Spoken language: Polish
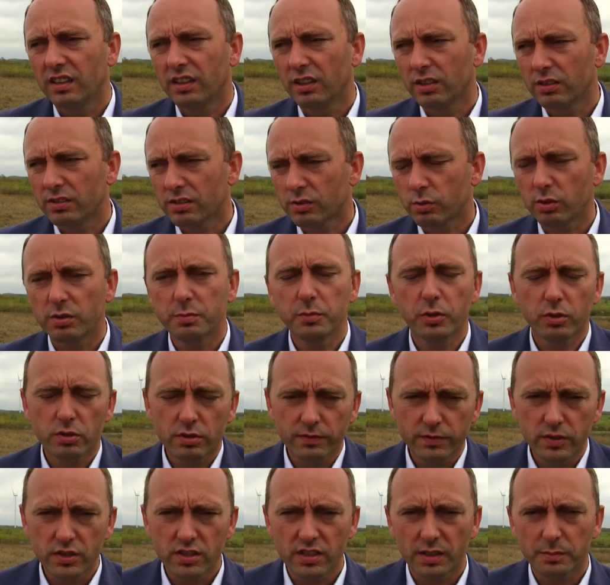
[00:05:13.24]
z którymi
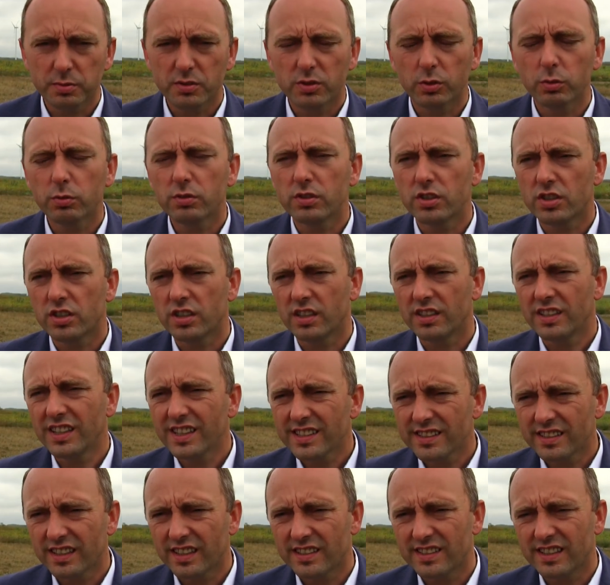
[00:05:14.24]
oczywiście absolutnie się nie
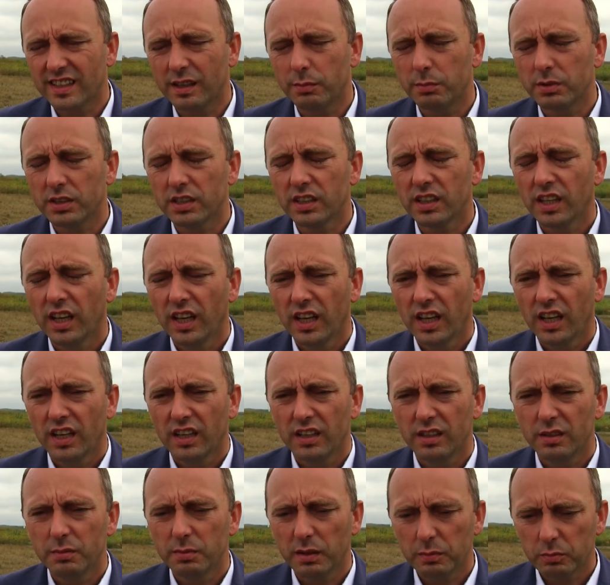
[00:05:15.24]
zgadzamy.
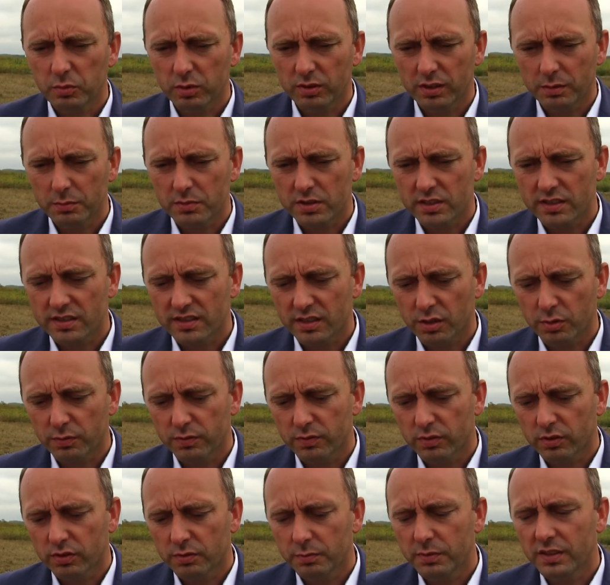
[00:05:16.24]
Mam tu na myśli
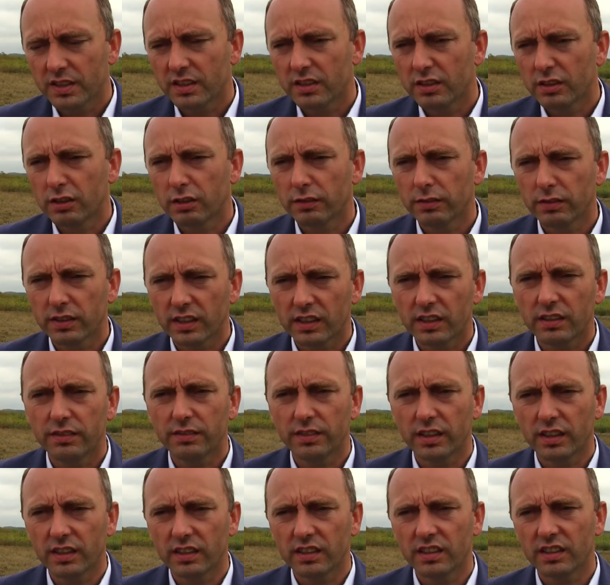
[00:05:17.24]
zarówno gminę Dygową, jak i
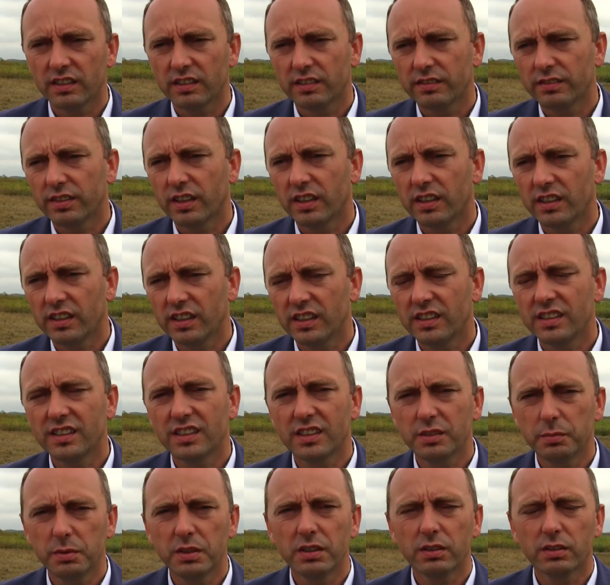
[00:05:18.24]
wiele, wiele innych
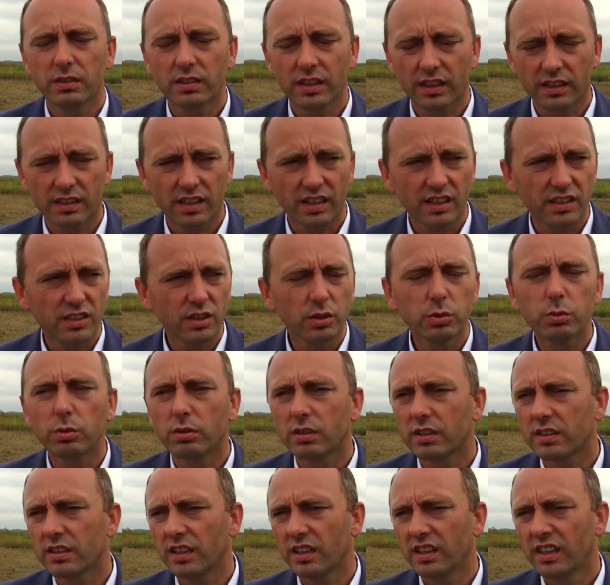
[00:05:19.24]
gmin, na terenie które
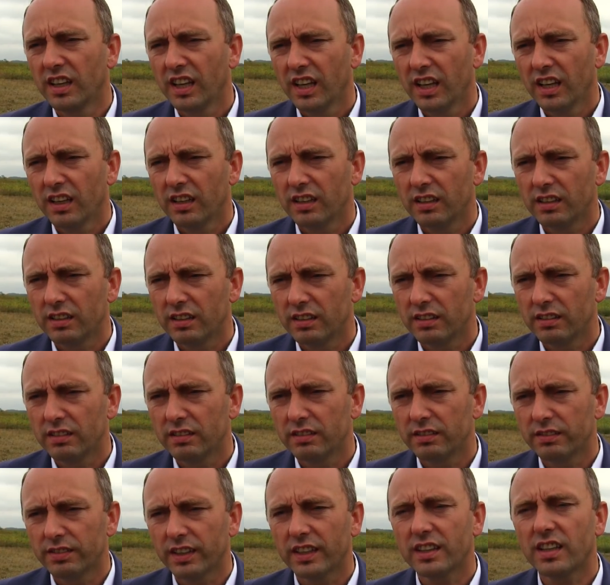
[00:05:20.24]
których te
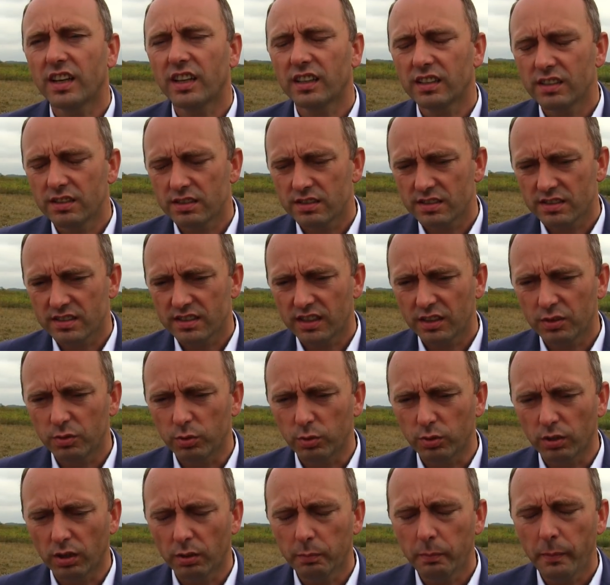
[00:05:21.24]
e, wiatraki się
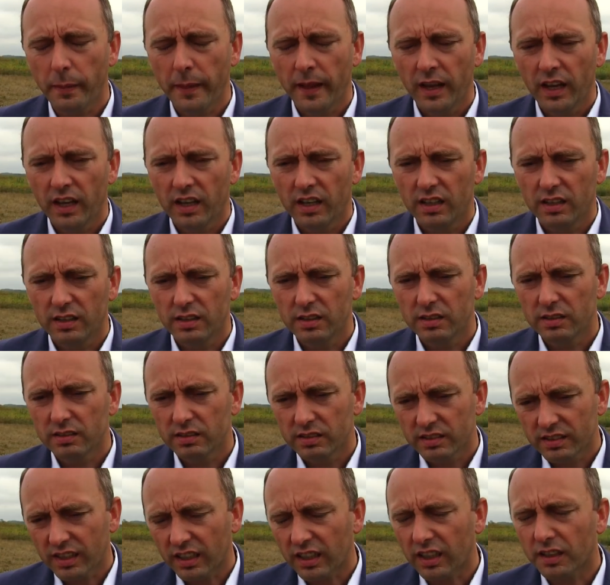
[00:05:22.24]
znajdują. E,
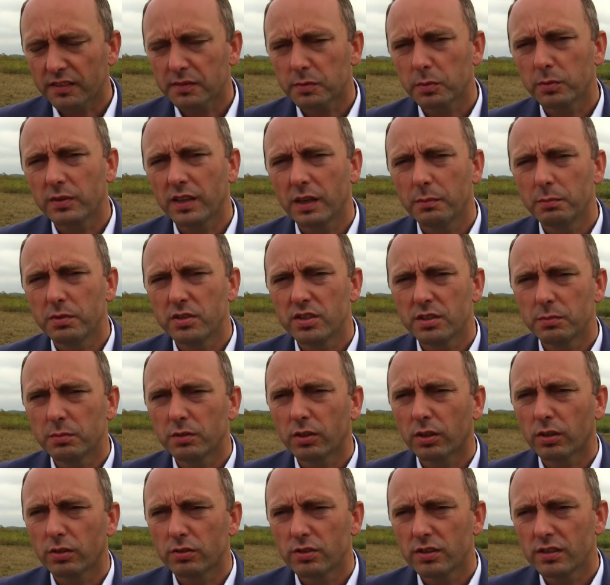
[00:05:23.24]
tak jak wspomniałem, będziemy
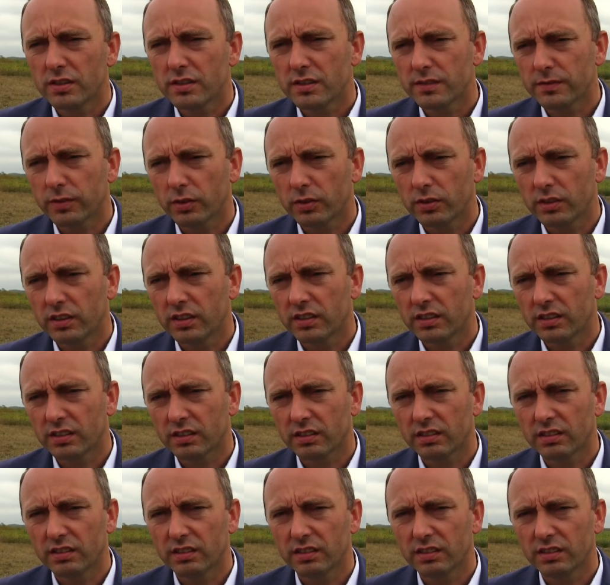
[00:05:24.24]
dochodzili swoich e,